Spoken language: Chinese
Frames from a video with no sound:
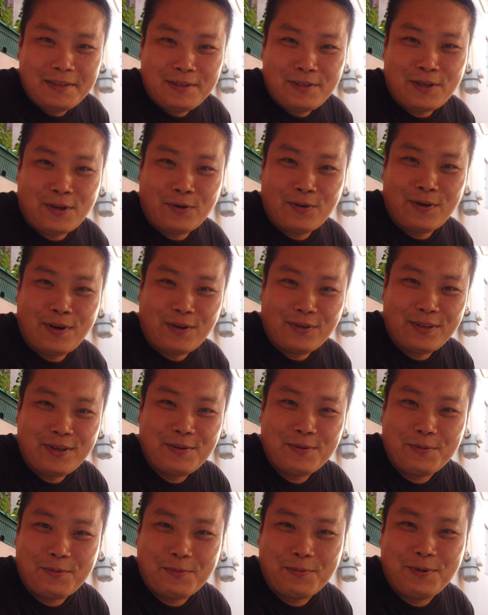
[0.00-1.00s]
找个老
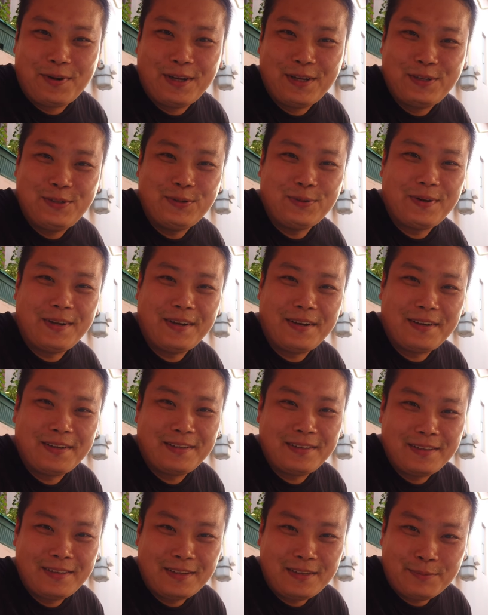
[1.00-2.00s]
电工过来修来了，
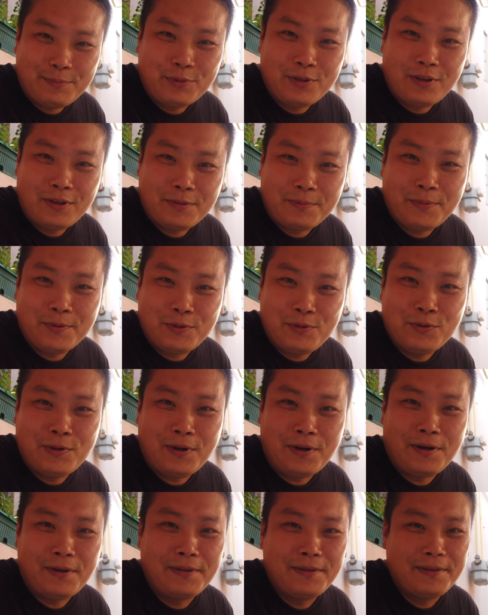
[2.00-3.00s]
但是不知道能不能修
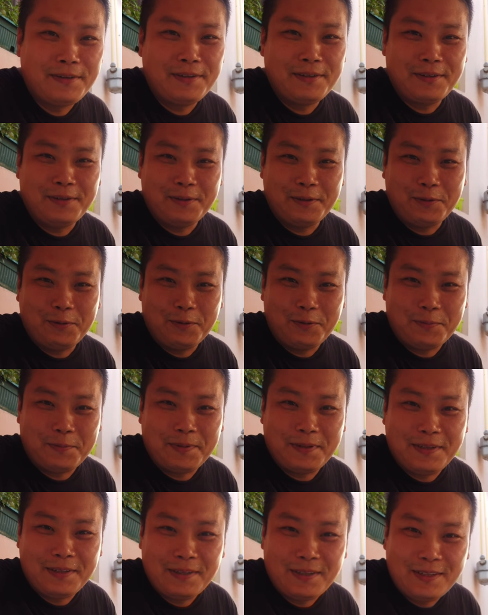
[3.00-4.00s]
好。我
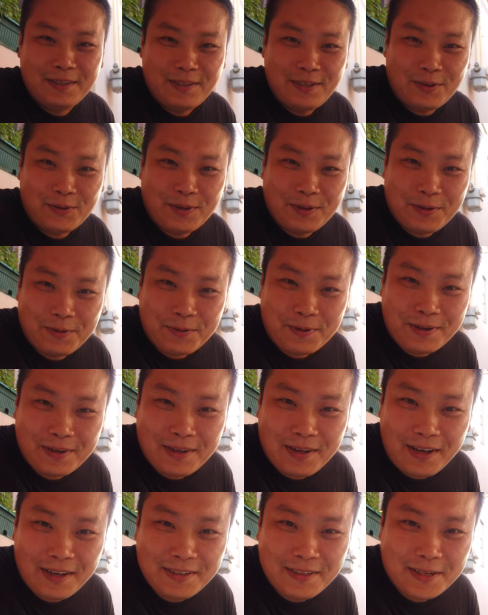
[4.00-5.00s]
们稍等一会儿，
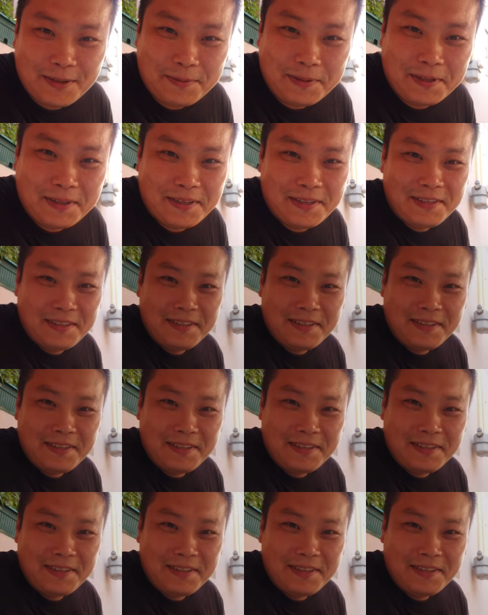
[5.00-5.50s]
看一下吧。